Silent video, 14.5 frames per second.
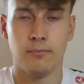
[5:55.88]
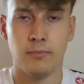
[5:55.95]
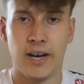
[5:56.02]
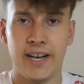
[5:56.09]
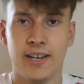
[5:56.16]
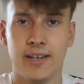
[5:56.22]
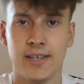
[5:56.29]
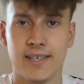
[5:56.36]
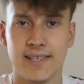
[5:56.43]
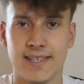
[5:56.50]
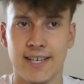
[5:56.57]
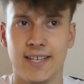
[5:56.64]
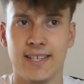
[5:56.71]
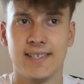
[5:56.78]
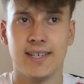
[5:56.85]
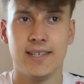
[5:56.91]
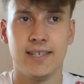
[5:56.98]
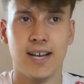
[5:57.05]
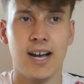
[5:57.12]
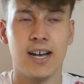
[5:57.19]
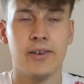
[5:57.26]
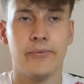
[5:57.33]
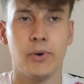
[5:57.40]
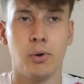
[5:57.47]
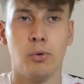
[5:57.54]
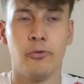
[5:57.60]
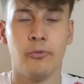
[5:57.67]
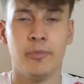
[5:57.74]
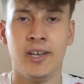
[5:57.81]
Meine 16 Jahre
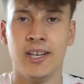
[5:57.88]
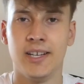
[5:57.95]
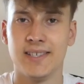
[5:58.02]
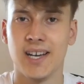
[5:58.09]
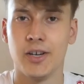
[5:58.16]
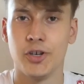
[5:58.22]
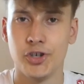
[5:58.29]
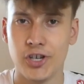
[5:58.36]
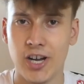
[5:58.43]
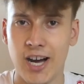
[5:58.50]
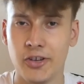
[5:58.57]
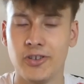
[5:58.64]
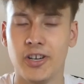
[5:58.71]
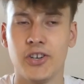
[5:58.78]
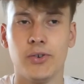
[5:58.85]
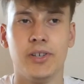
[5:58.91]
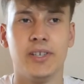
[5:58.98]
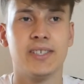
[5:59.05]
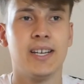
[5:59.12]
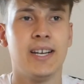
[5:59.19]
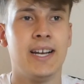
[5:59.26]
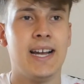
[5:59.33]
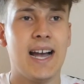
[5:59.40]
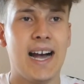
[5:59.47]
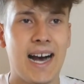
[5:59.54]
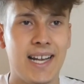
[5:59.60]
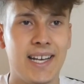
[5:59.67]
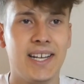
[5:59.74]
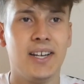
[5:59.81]
VfB in seinem Stadion natürlich
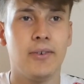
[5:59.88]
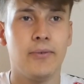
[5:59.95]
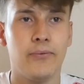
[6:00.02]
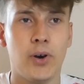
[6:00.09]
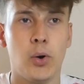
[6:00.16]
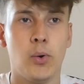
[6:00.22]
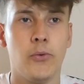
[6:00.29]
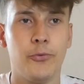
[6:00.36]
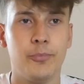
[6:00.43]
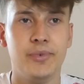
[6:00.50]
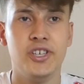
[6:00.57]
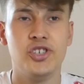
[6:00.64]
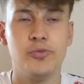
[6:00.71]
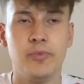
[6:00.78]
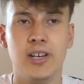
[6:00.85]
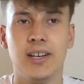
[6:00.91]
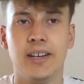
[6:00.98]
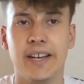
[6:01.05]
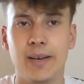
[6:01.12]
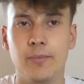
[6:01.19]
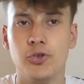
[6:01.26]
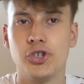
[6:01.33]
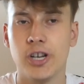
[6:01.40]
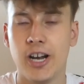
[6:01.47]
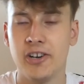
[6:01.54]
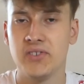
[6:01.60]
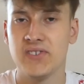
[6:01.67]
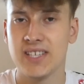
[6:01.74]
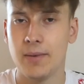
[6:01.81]
alle VfB-Spiele im
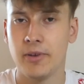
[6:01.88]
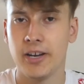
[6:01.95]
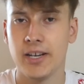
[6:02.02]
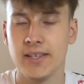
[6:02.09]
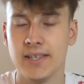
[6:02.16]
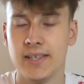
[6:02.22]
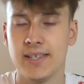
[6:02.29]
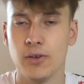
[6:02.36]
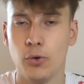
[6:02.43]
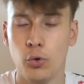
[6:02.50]
Stadion zusammengerechnet sind es